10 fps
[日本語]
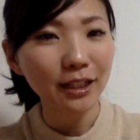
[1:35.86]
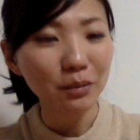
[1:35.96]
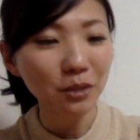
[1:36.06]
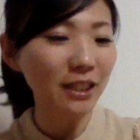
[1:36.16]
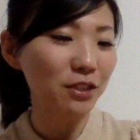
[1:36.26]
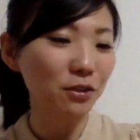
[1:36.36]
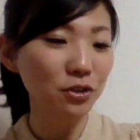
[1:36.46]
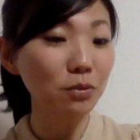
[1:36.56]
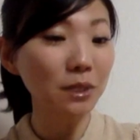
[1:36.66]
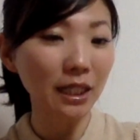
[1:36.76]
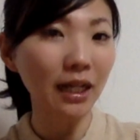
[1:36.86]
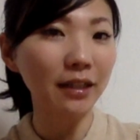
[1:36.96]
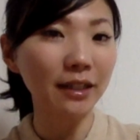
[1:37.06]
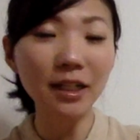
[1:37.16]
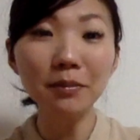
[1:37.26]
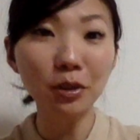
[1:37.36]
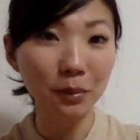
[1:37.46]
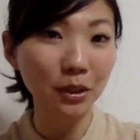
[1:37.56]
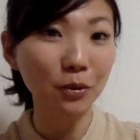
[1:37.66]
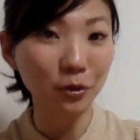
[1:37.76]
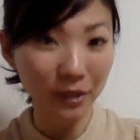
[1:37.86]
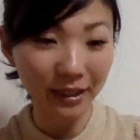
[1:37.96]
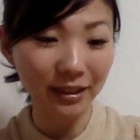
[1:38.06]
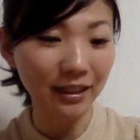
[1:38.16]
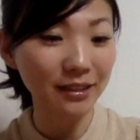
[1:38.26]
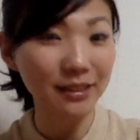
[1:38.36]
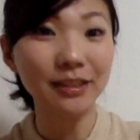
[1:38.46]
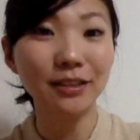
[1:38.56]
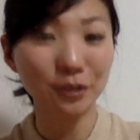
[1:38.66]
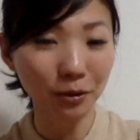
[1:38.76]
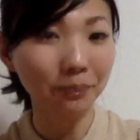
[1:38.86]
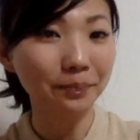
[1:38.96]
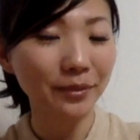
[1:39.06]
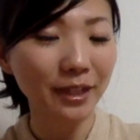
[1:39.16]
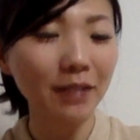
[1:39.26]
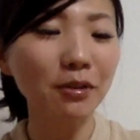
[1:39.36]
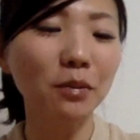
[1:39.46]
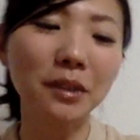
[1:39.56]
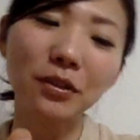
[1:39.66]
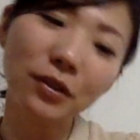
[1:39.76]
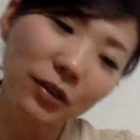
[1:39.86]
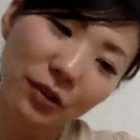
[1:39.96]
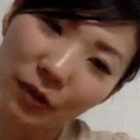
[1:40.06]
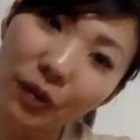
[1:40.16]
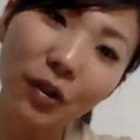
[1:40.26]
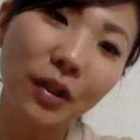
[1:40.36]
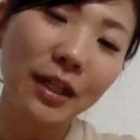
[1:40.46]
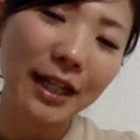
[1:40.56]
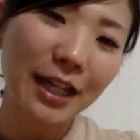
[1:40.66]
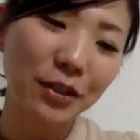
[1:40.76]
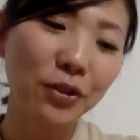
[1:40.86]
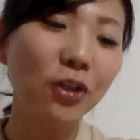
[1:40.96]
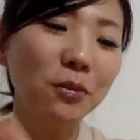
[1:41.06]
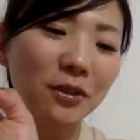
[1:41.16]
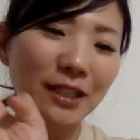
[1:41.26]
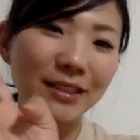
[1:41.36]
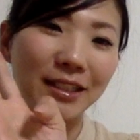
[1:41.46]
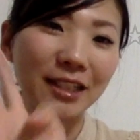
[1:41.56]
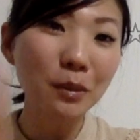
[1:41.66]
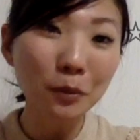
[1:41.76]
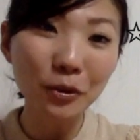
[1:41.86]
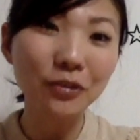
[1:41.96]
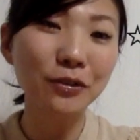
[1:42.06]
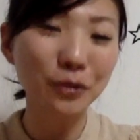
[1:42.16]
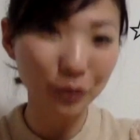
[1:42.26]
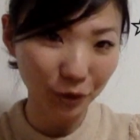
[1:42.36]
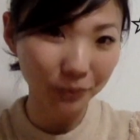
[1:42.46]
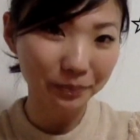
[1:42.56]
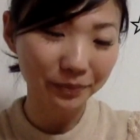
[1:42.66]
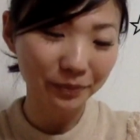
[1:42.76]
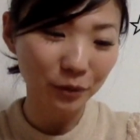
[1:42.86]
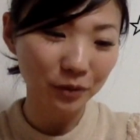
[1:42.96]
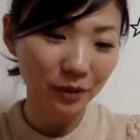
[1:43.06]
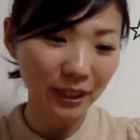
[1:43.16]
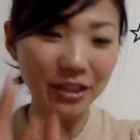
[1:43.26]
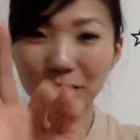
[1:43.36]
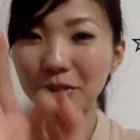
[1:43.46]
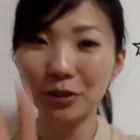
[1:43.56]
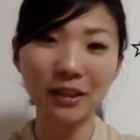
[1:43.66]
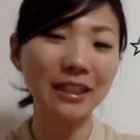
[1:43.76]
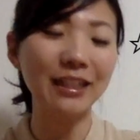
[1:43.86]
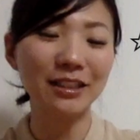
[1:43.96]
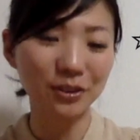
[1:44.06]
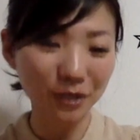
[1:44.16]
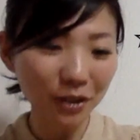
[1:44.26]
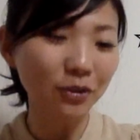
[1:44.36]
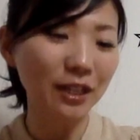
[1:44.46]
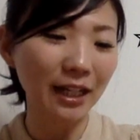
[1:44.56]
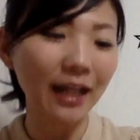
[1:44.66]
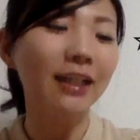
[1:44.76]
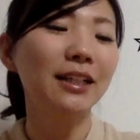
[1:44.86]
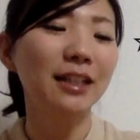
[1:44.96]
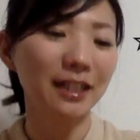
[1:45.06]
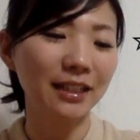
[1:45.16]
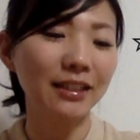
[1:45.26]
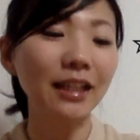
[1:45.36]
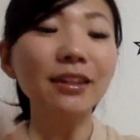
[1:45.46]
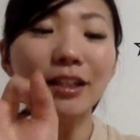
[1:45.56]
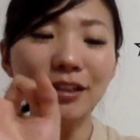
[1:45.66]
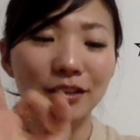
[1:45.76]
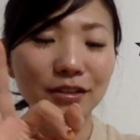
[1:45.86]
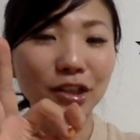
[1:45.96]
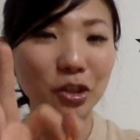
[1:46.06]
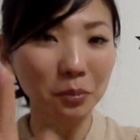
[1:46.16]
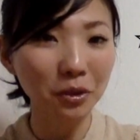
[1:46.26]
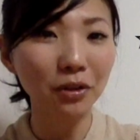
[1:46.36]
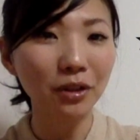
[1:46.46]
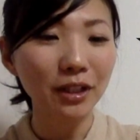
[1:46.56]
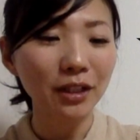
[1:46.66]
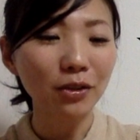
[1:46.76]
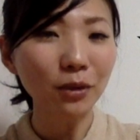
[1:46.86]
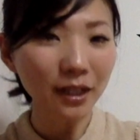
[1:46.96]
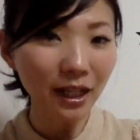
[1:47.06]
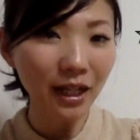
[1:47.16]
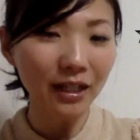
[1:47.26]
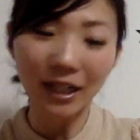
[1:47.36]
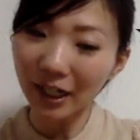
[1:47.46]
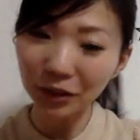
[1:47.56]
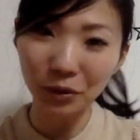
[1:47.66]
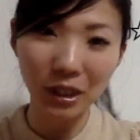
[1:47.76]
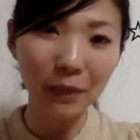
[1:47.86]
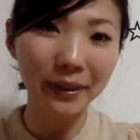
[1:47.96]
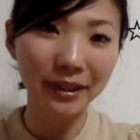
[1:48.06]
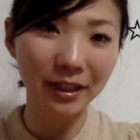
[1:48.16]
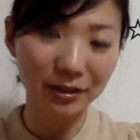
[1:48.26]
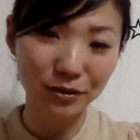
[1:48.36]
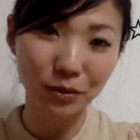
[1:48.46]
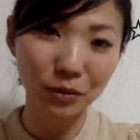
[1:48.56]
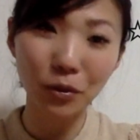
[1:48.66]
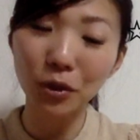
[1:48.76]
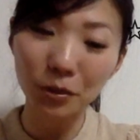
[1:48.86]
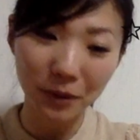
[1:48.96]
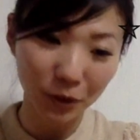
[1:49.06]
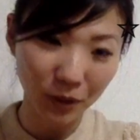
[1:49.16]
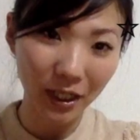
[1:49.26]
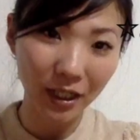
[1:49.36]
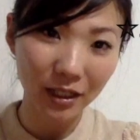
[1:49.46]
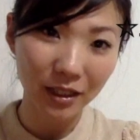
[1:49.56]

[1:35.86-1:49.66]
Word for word: 昔の趣味がテレビを見ることだったらしいんですよ。テレビを見ることと、土曜日の朝に寝坊すること、休みの日なんでしょうね、これが。はい。だったんですけども、これがガラッと変わったんですよ。土曜日とか、